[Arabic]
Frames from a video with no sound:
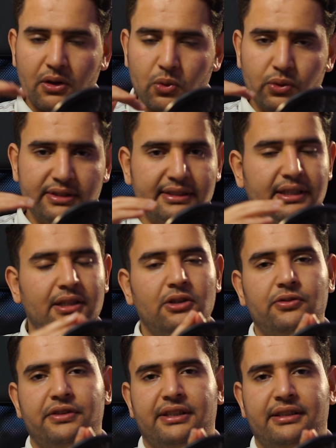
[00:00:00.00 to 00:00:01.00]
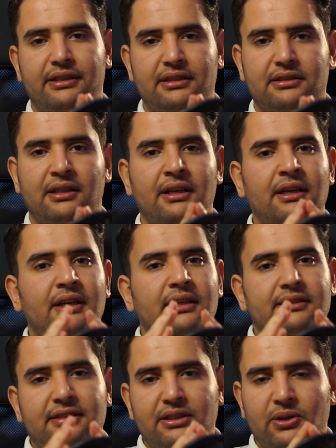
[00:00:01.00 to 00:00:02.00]
ويسكيليو فيه الناس
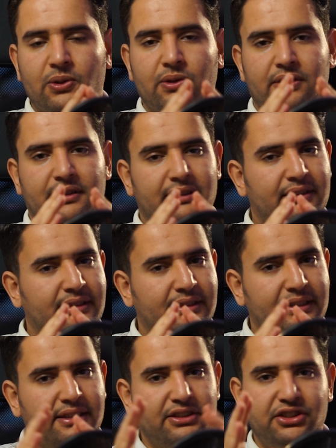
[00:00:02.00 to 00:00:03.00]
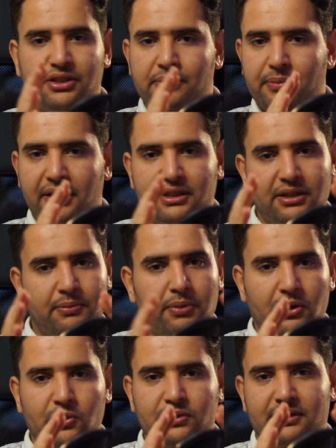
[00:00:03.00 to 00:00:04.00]
سينو آه، كنتي بادي
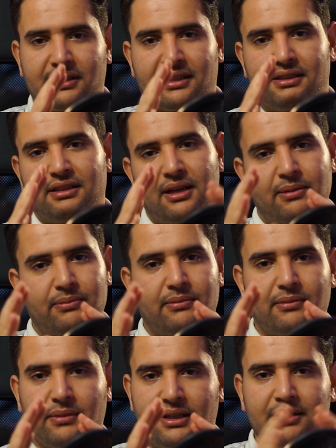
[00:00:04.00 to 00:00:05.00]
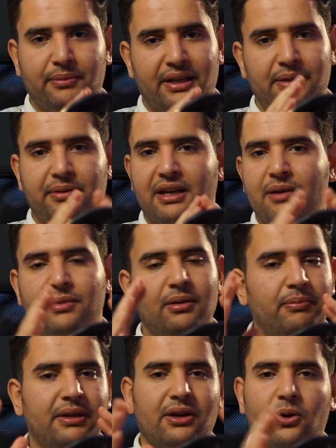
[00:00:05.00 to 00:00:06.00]
برود خدام مع المغرب كامل
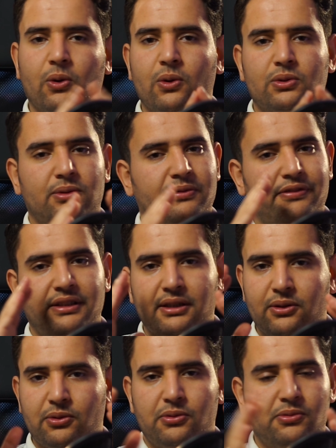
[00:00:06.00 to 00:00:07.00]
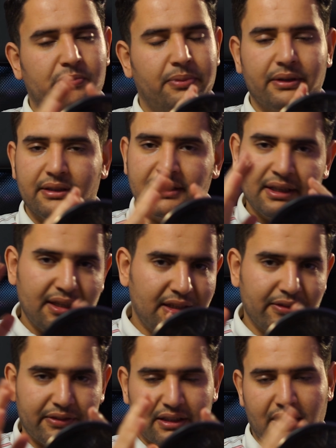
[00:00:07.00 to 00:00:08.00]
بلي غروند فيل وبلي
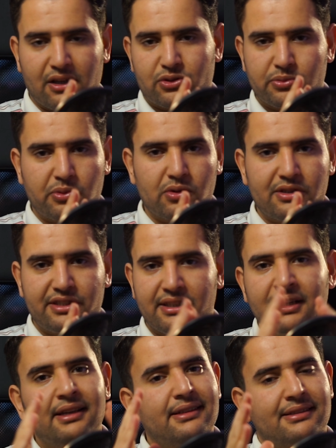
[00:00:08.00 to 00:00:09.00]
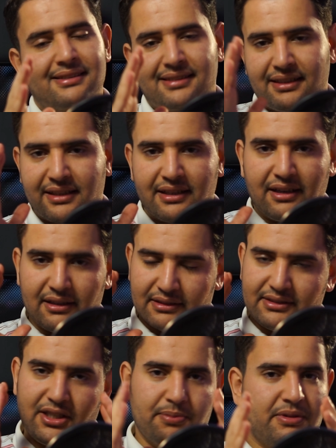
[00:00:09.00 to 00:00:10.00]
فيلاج وبكل شيء ننصحك هنا
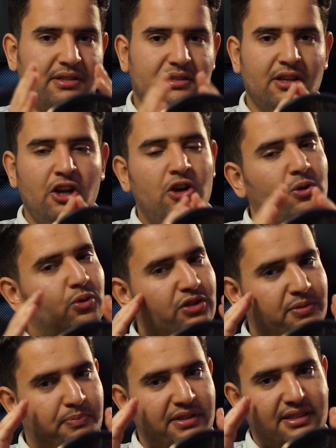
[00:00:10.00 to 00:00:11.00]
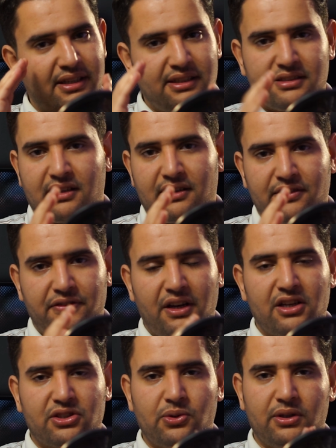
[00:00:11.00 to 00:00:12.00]
تحبس وتسبيسياليزا في
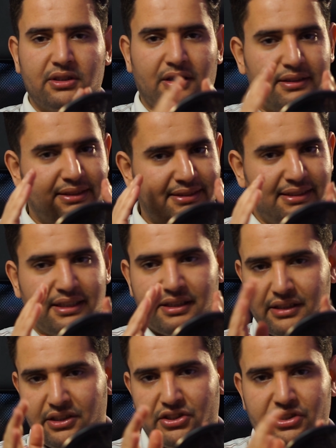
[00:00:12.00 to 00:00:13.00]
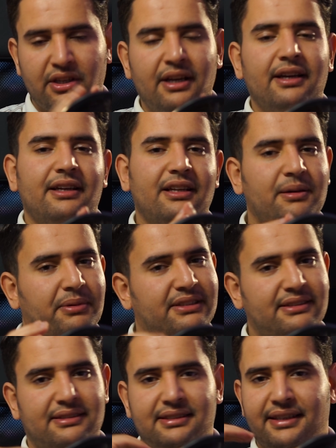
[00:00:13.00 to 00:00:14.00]
حاجه وحده سير نيش الا
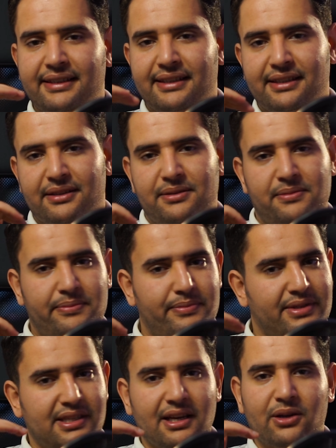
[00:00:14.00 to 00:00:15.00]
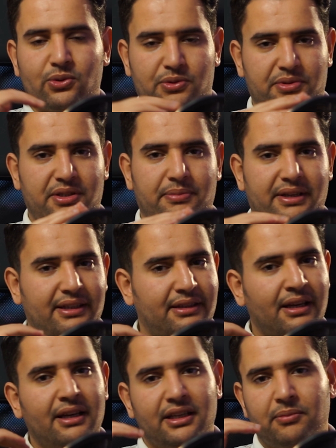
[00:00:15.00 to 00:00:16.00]
بغيتي تسكيلي مزيان وتمشي بعيد
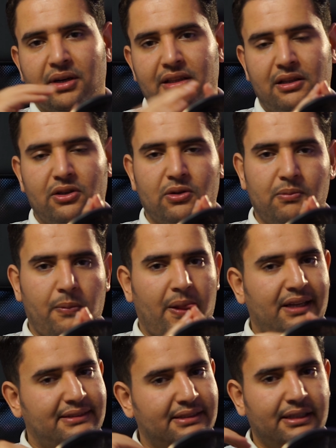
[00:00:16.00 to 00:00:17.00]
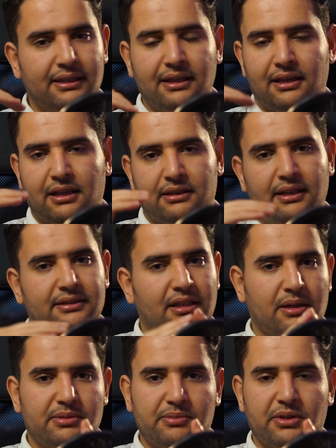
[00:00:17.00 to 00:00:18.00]
كما قلت لكم تسكيلي حتى
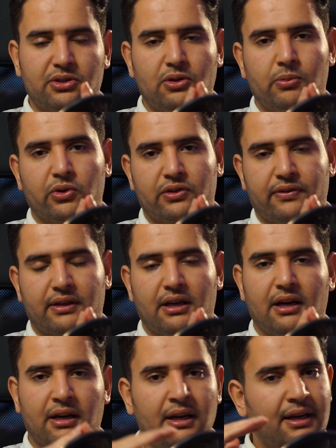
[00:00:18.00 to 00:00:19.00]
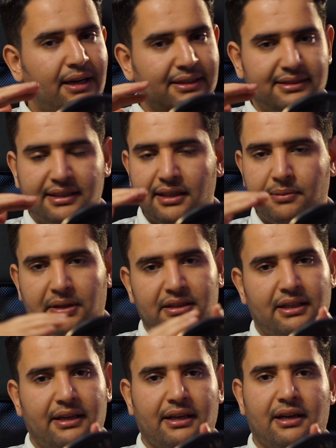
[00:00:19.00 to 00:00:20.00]
500 كوموند في النهار غتسكيلي بهذه
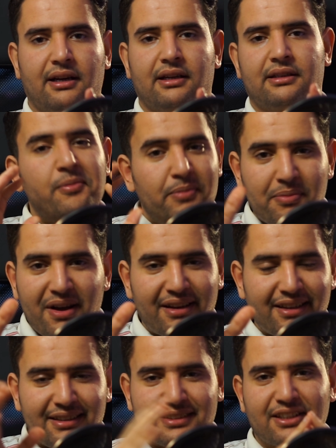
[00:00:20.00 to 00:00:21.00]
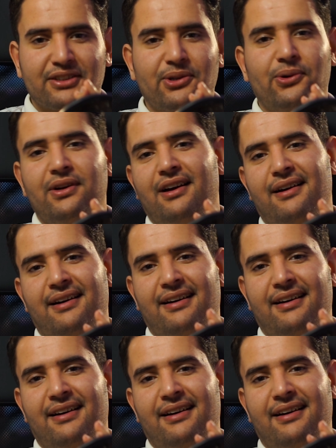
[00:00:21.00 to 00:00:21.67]
الطريقه هذه بما اننا تنهضروا على